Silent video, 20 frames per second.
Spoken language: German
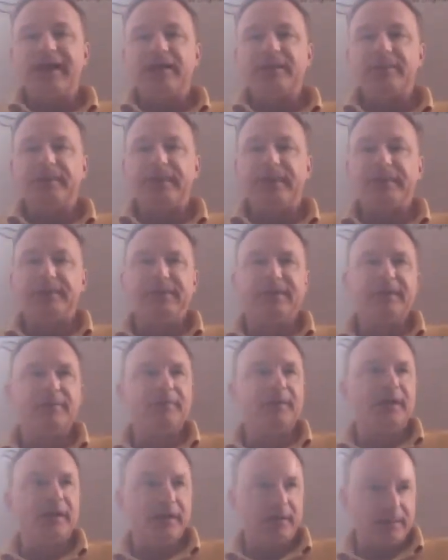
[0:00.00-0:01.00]

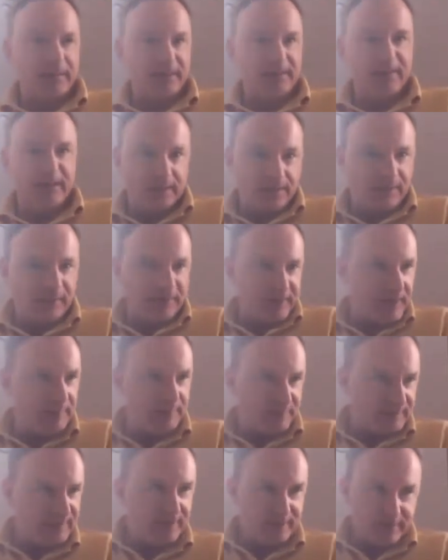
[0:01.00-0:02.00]
Arbeitnehmer, Arbeitgeber. Wir
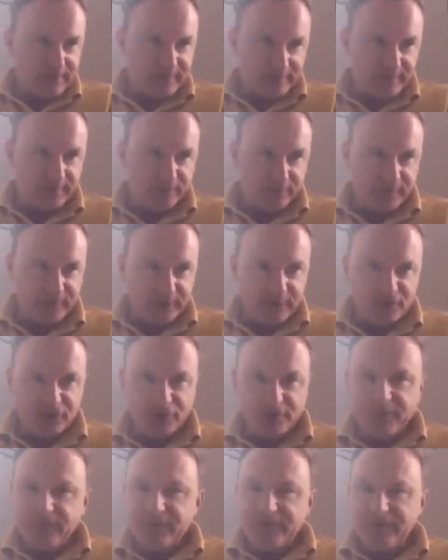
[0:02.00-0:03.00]
haben gesehen, dass das
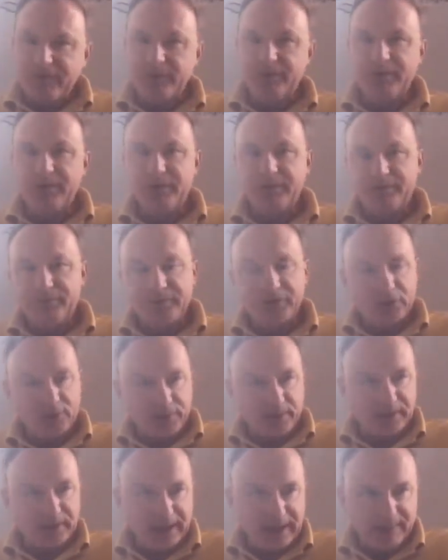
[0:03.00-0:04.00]
falsch ist, aber wir
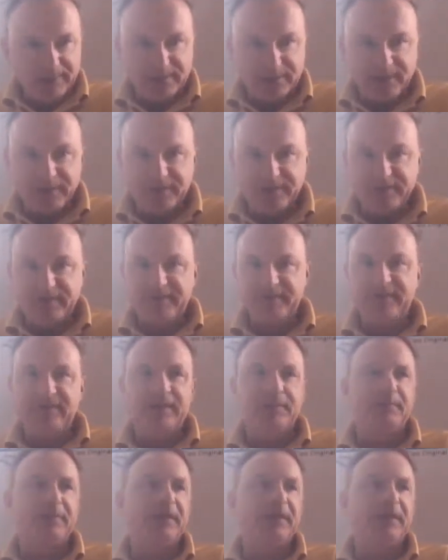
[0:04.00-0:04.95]
übernehmen das jetzt hier